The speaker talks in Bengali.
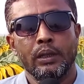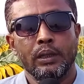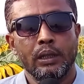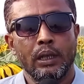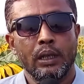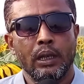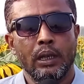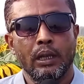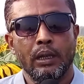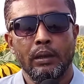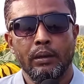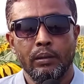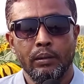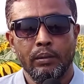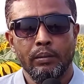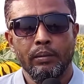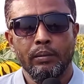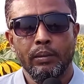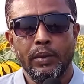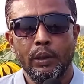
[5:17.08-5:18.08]
এটা
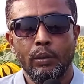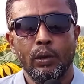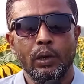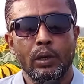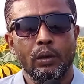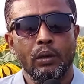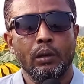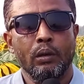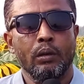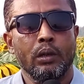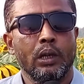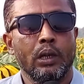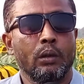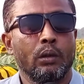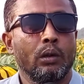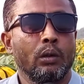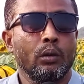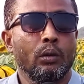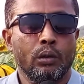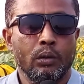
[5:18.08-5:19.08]
ব্যবহার করে অন্যান্য
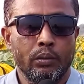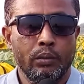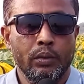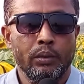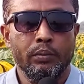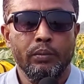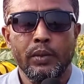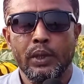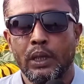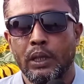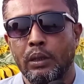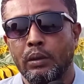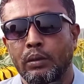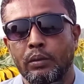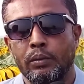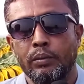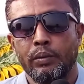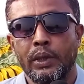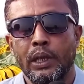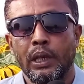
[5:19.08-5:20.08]

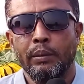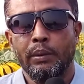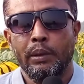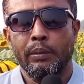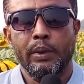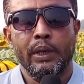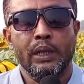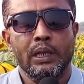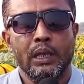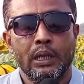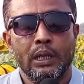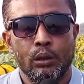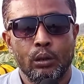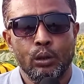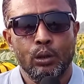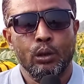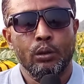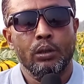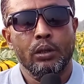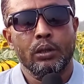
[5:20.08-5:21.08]
ইয়ে পাবে স্বাস্থ্য
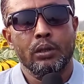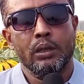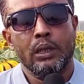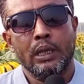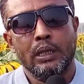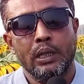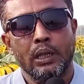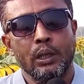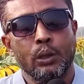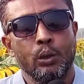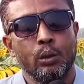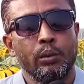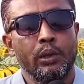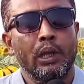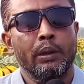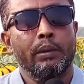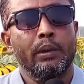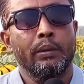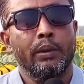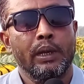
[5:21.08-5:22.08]
স্বাস্থ্যের সুবিধা
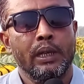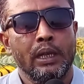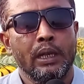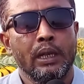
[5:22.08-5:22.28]
পাবে